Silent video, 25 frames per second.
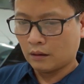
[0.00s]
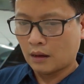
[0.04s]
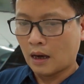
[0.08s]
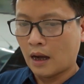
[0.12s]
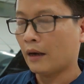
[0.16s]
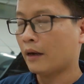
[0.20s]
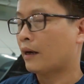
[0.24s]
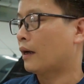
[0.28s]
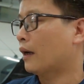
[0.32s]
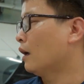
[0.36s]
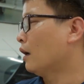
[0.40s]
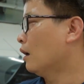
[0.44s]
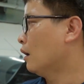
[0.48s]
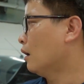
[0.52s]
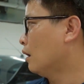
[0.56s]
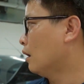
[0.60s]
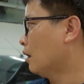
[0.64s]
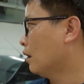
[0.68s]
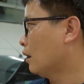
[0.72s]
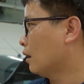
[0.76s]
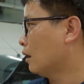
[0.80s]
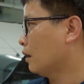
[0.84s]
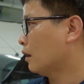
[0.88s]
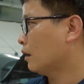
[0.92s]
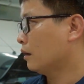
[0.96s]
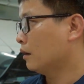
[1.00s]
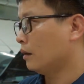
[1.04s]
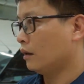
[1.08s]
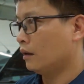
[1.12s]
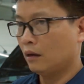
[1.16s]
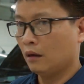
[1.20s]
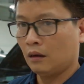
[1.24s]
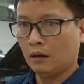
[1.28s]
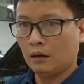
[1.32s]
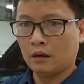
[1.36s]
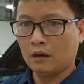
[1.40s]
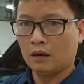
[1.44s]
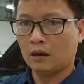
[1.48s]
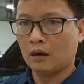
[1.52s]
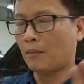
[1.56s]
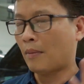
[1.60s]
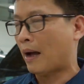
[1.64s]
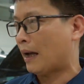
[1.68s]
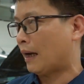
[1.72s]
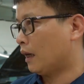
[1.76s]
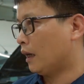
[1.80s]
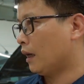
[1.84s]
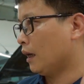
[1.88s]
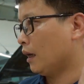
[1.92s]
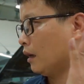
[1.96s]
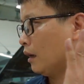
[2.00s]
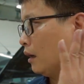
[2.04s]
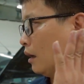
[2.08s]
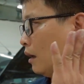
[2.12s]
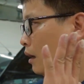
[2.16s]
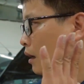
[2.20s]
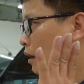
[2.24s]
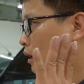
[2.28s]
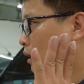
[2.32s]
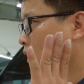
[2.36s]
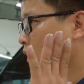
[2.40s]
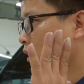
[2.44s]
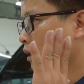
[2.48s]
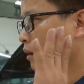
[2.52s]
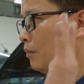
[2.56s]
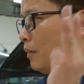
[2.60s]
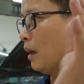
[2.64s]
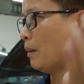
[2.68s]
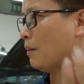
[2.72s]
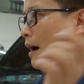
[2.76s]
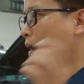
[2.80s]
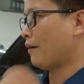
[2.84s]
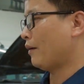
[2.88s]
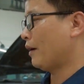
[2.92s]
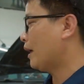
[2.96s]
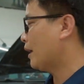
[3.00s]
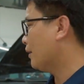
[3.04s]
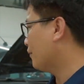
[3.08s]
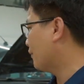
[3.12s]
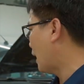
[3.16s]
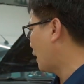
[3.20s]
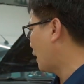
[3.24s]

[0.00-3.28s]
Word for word: đây, các bạn mời bạn đi